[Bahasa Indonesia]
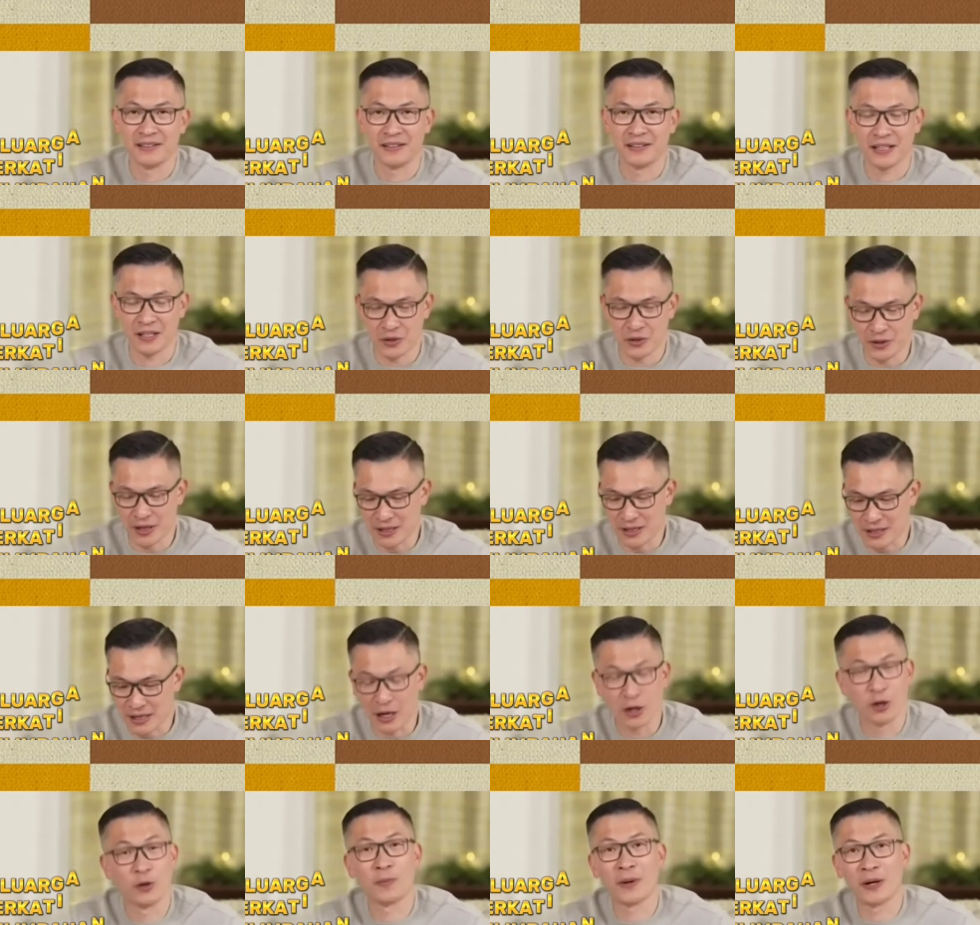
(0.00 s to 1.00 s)
Dan juga
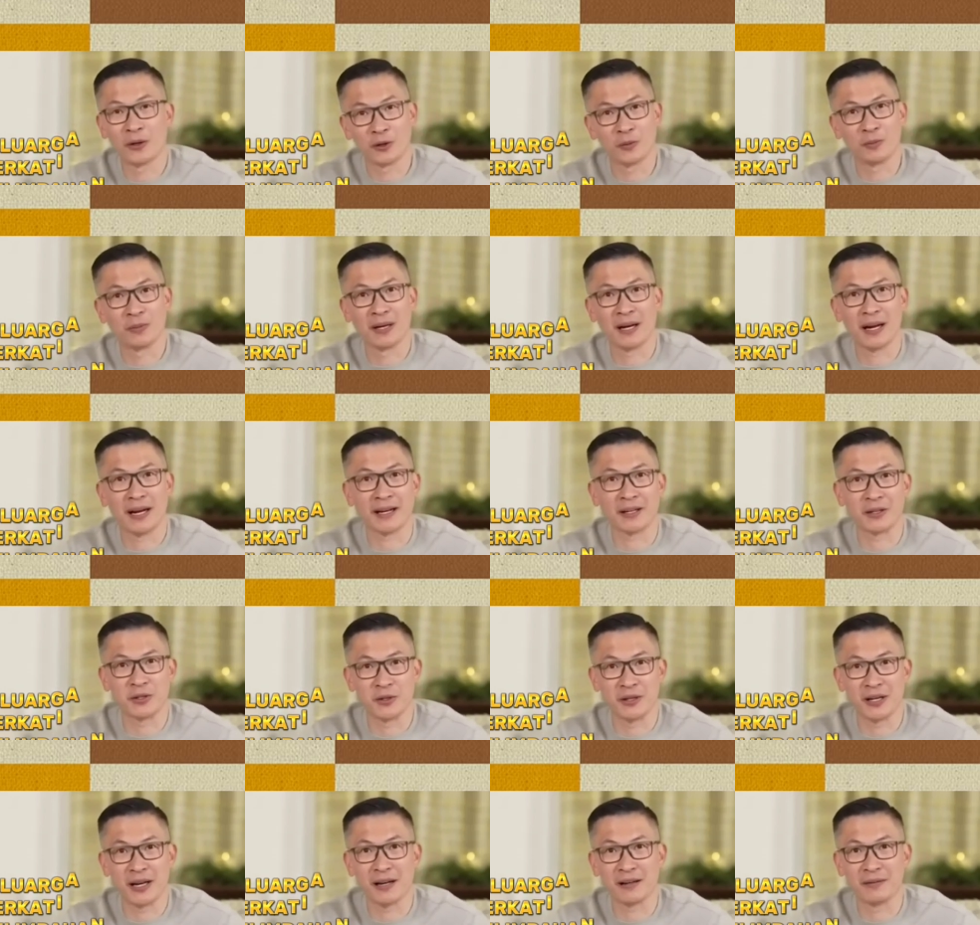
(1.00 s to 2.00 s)
jangan lupa untuk like
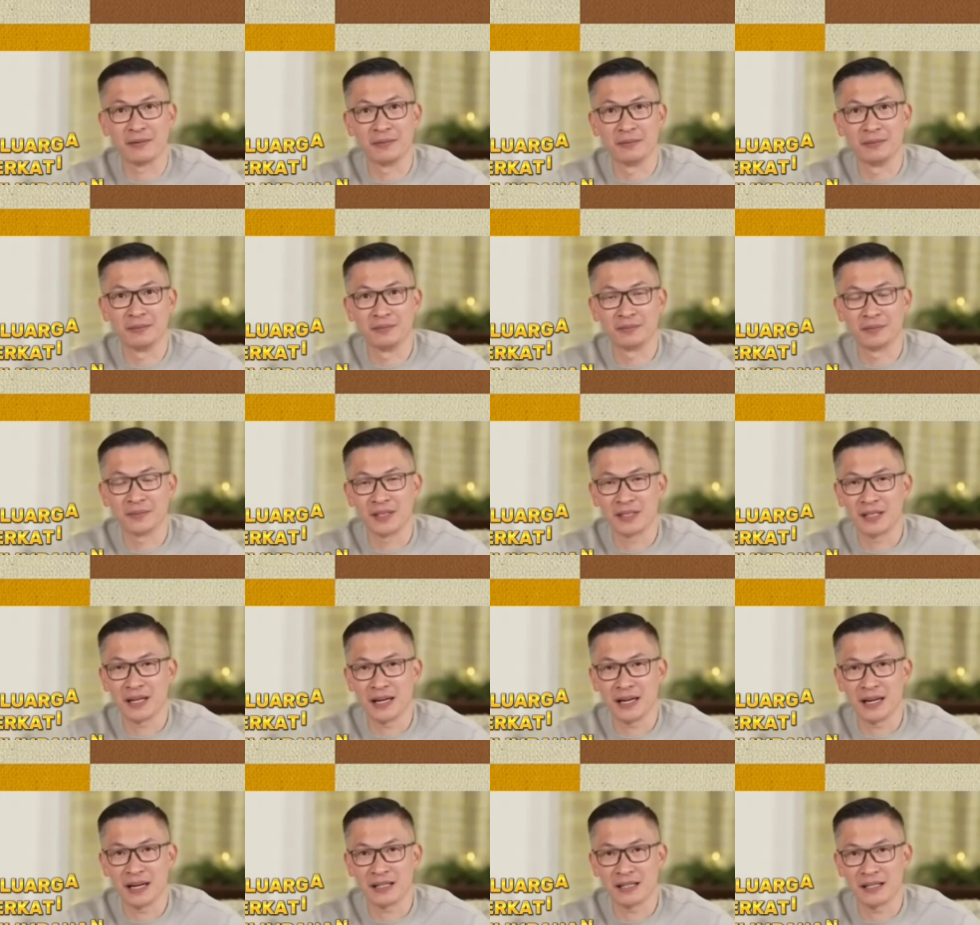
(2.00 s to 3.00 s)
juga.
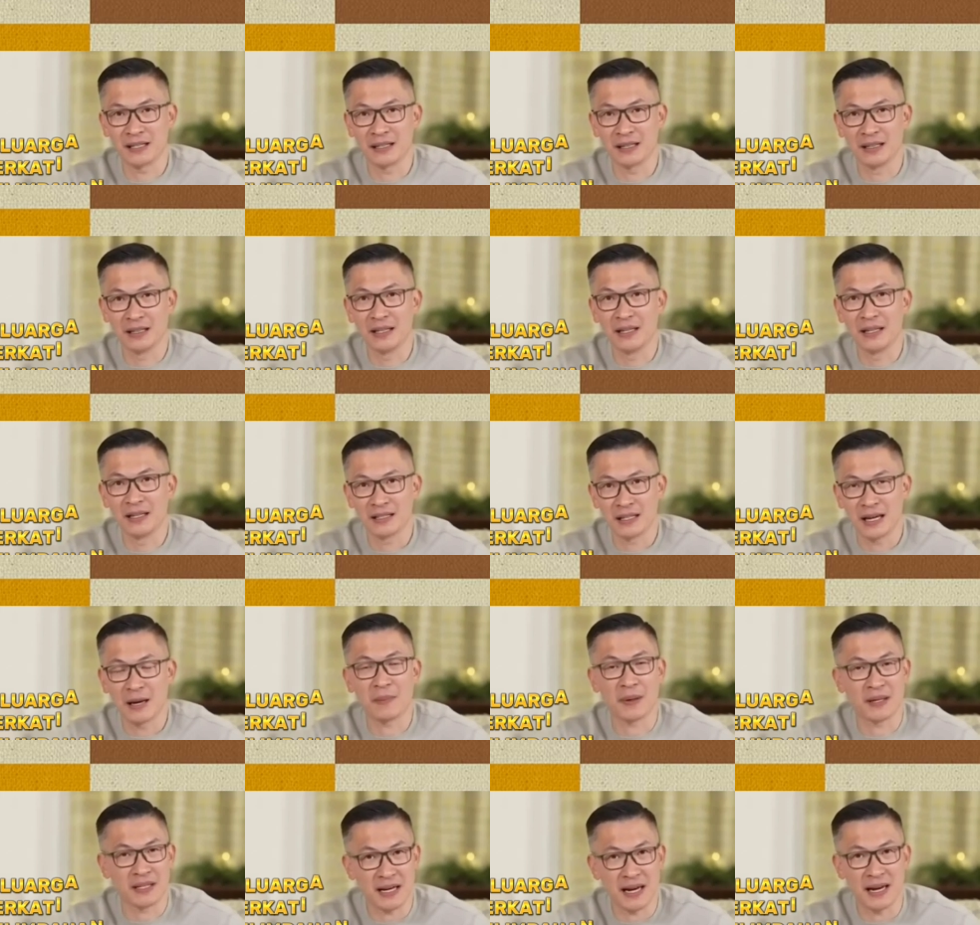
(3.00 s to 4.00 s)
Saya saya
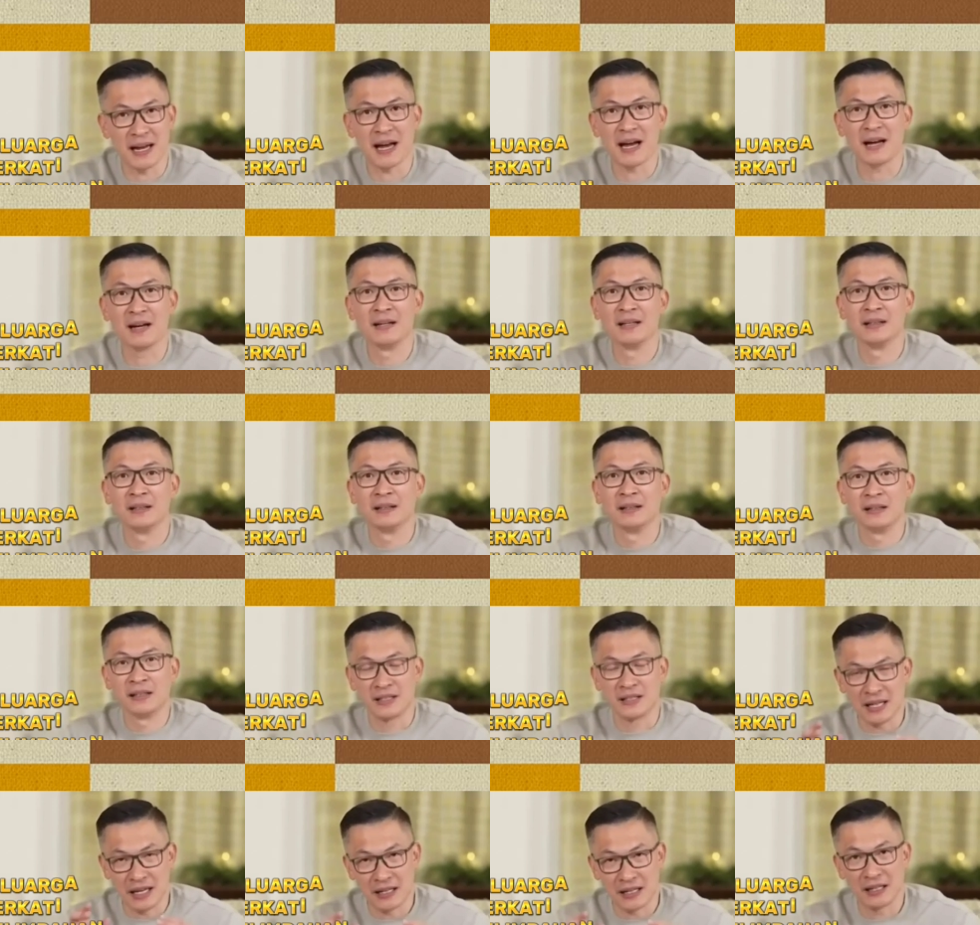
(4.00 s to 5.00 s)
percaya
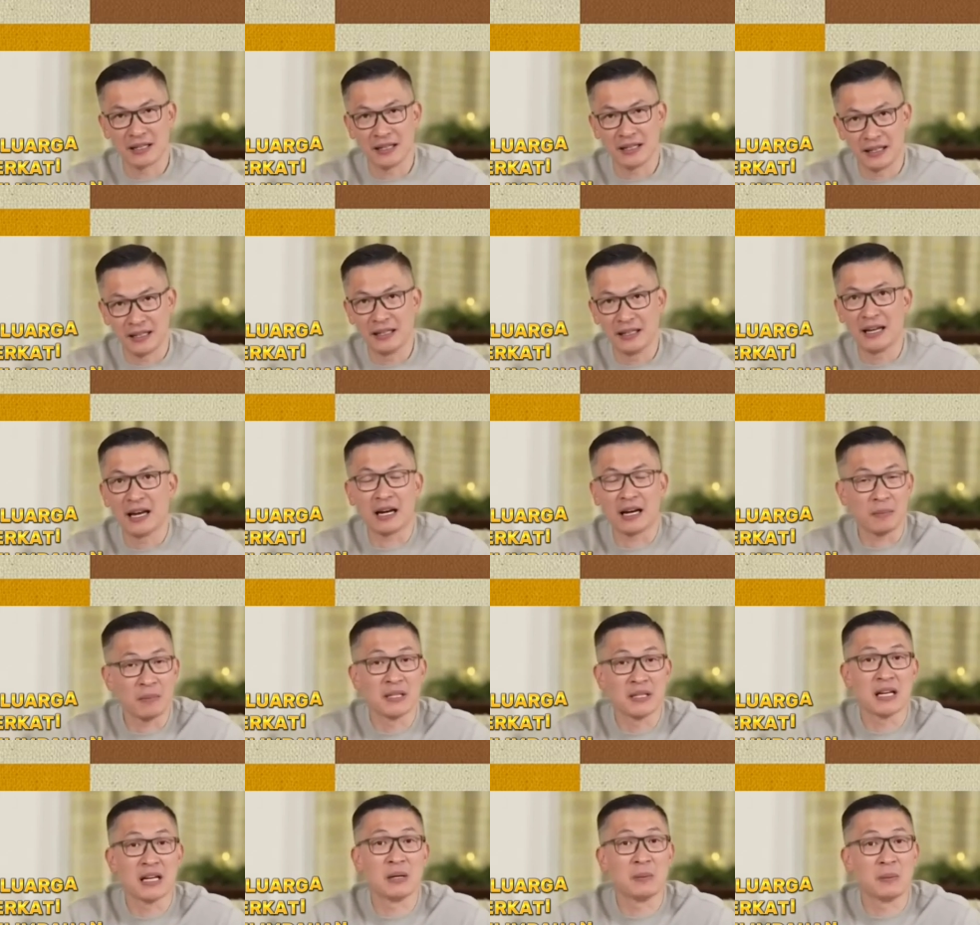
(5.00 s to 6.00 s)
channel ini
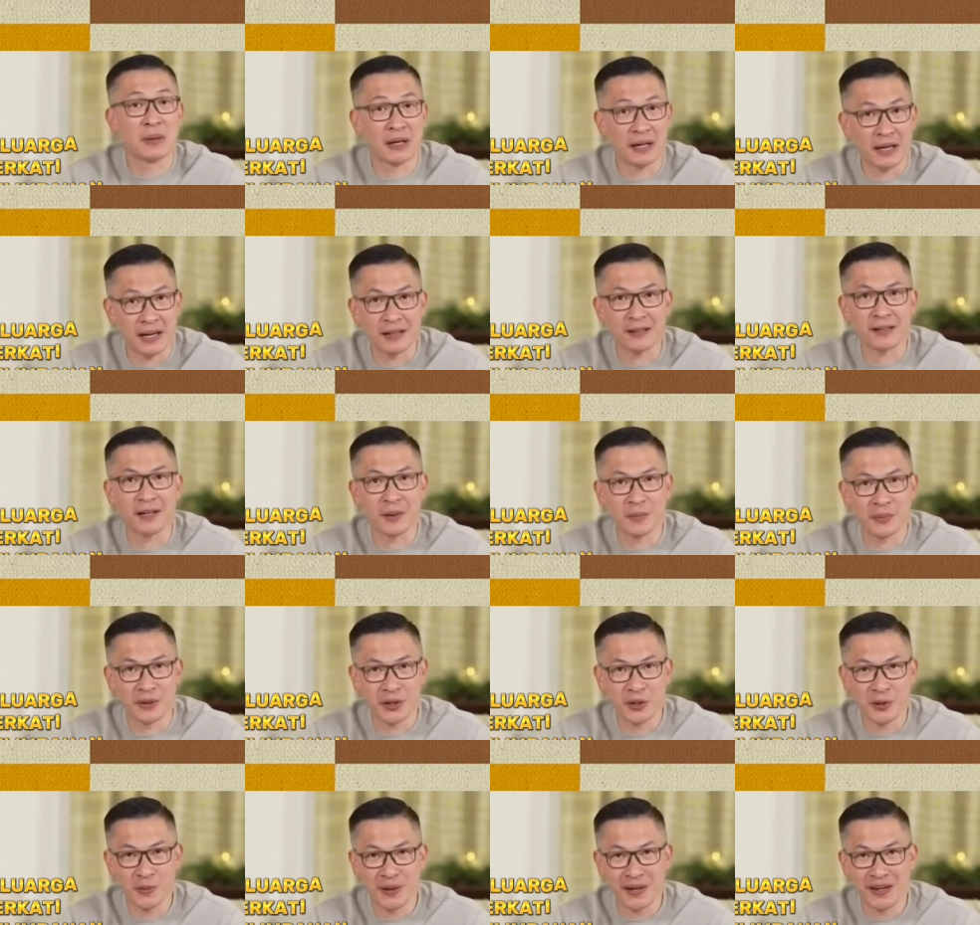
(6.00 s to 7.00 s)
akan menjadi berkat dalam
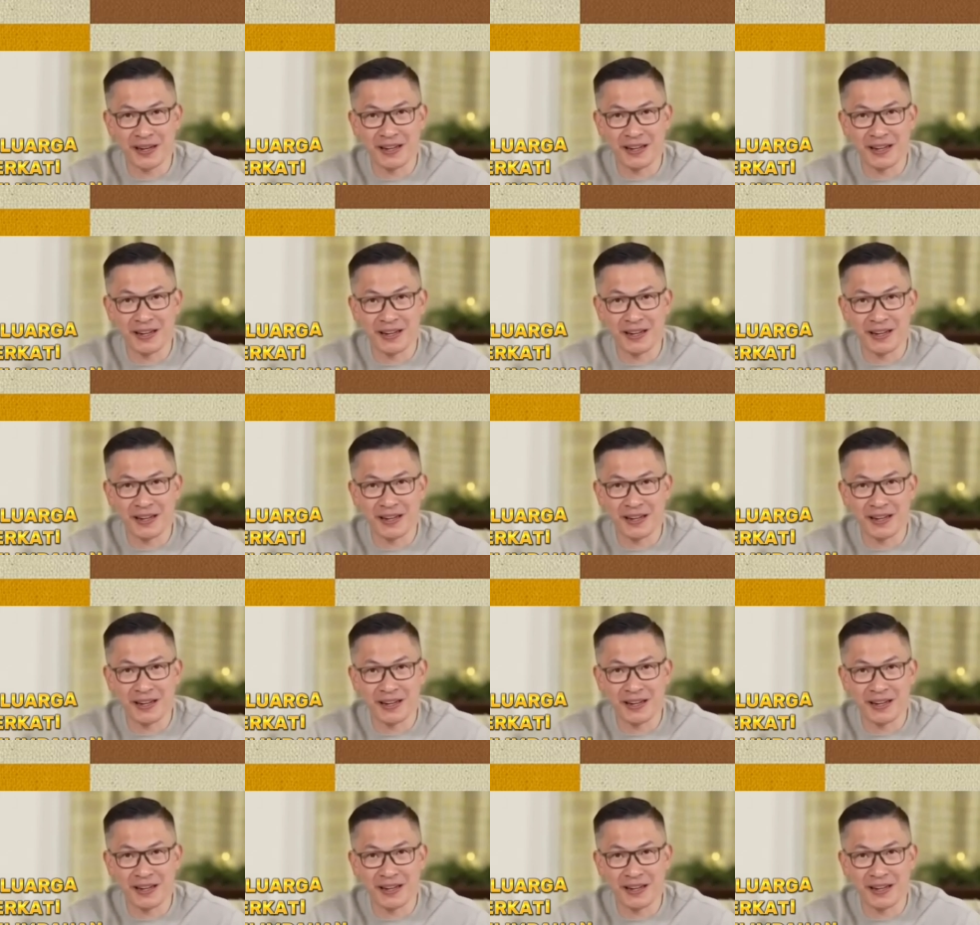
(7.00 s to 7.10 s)
kehidupan